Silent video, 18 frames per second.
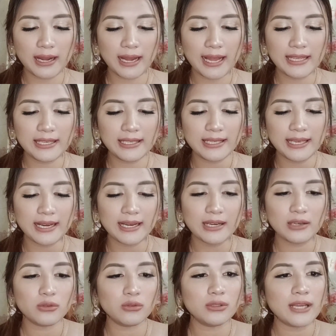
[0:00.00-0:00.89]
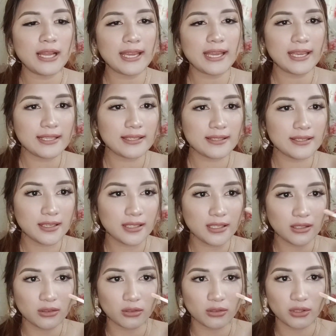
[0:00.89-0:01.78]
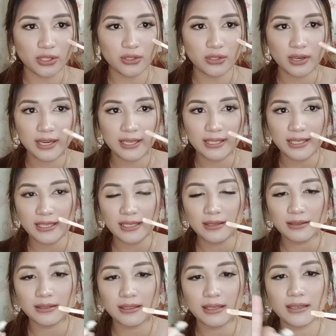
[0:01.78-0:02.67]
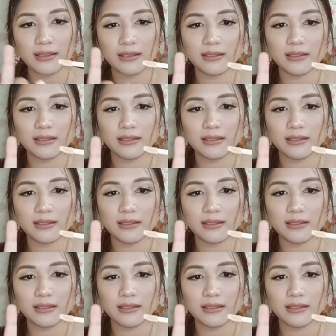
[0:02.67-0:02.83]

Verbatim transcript: kanyang kulay is ganito, yung kanyang